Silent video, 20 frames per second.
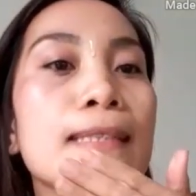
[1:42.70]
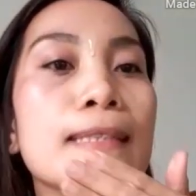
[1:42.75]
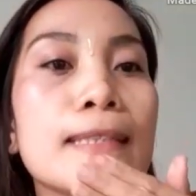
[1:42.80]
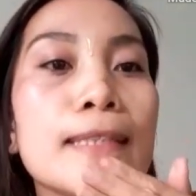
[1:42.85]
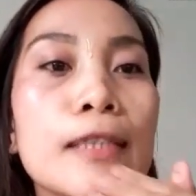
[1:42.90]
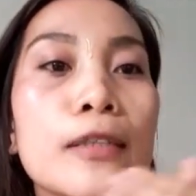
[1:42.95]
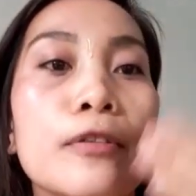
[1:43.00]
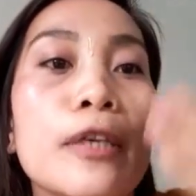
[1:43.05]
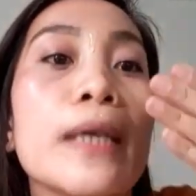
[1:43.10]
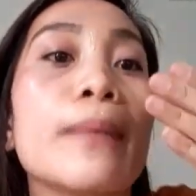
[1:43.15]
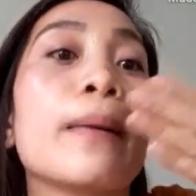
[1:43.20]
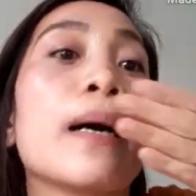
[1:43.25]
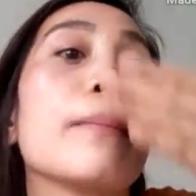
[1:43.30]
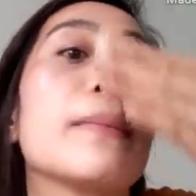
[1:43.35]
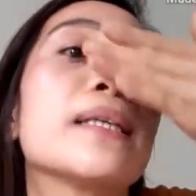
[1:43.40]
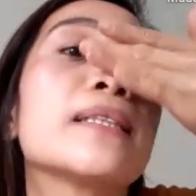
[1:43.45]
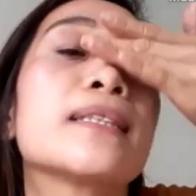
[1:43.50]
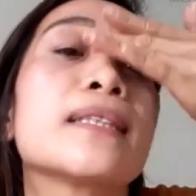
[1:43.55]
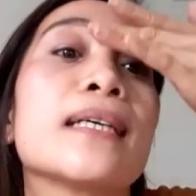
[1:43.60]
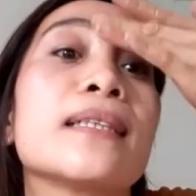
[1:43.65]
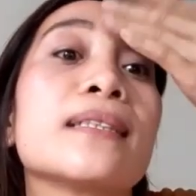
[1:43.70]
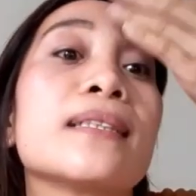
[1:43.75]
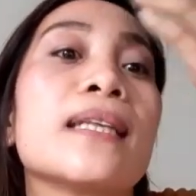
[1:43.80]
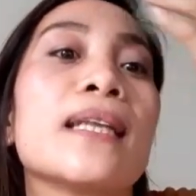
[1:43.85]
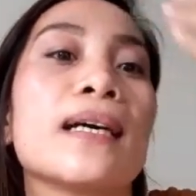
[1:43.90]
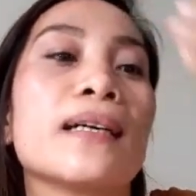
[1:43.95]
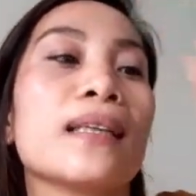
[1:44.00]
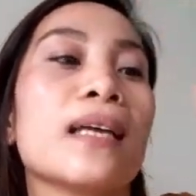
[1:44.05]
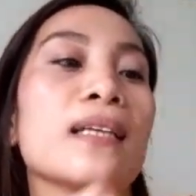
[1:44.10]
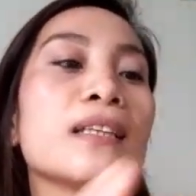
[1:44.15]
So, imamassage
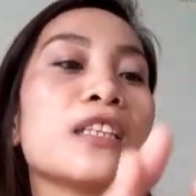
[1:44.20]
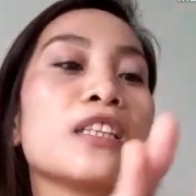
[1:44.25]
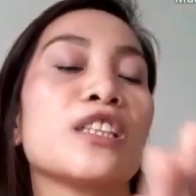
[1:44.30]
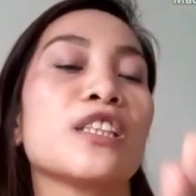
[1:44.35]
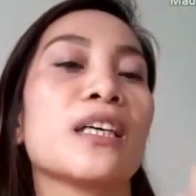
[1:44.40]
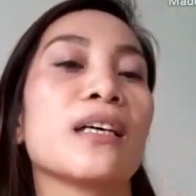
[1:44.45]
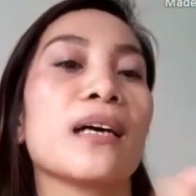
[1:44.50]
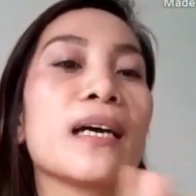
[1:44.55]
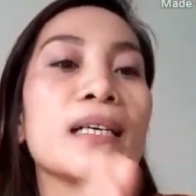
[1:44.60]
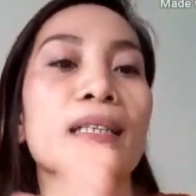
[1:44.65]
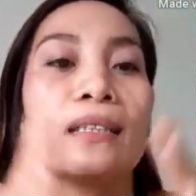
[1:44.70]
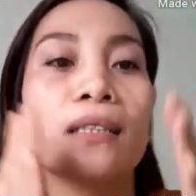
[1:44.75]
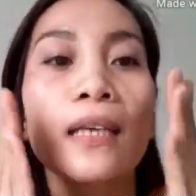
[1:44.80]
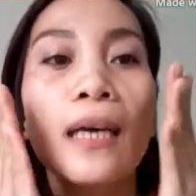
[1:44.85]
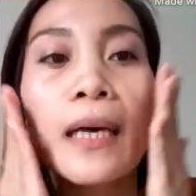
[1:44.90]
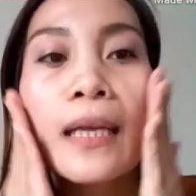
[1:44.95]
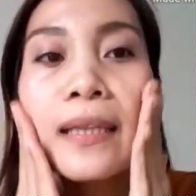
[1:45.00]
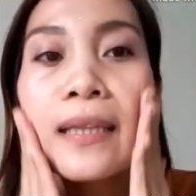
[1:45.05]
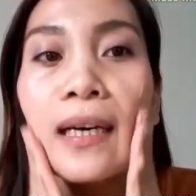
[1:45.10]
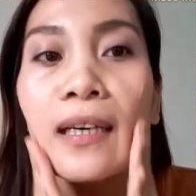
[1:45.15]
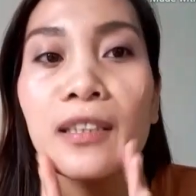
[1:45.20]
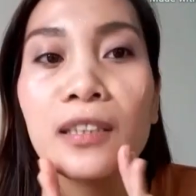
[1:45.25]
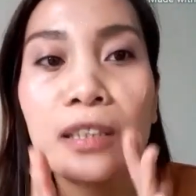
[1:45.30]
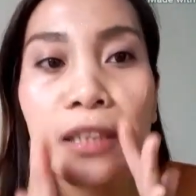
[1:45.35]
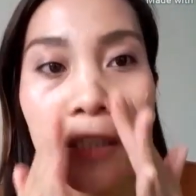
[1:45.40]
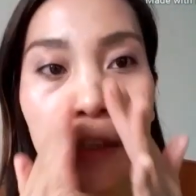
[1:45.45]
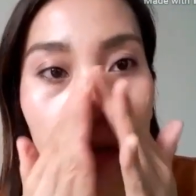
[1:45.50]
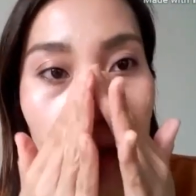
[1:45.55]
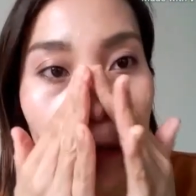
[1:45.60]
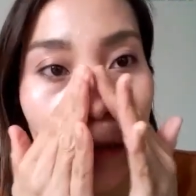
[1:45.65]
lang natin siya guys ng
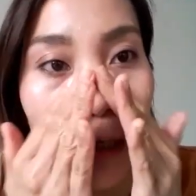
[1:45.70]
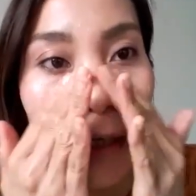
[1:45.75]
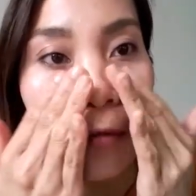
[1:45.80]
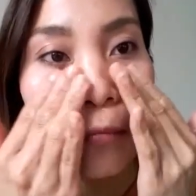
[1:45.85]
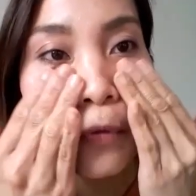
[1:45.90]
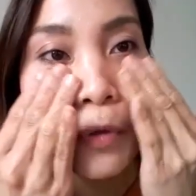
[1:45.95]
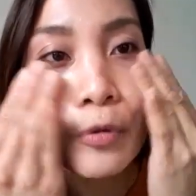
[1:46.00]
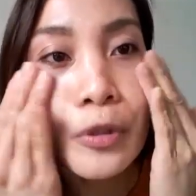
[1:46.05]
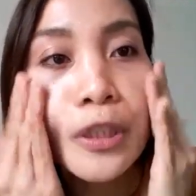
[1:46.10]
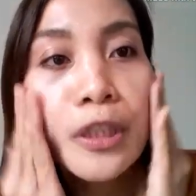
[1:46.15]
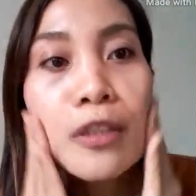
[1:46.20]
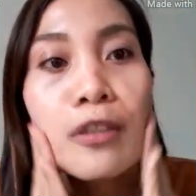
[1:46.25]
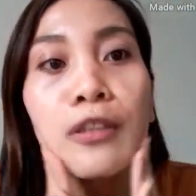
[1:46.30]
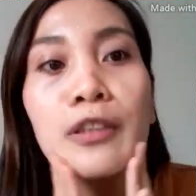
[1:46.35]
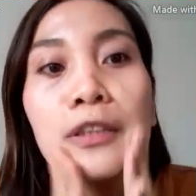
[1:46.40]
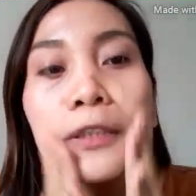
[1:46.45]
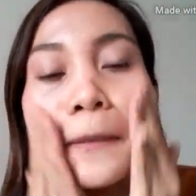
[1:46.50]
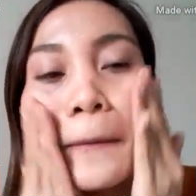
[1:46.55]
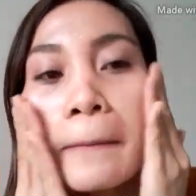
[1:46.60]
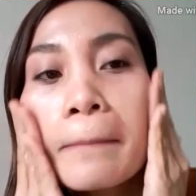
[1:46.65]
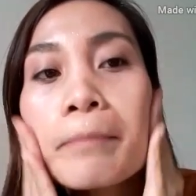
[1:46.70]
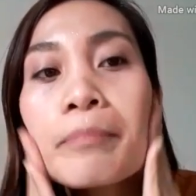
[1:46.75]
circular motion.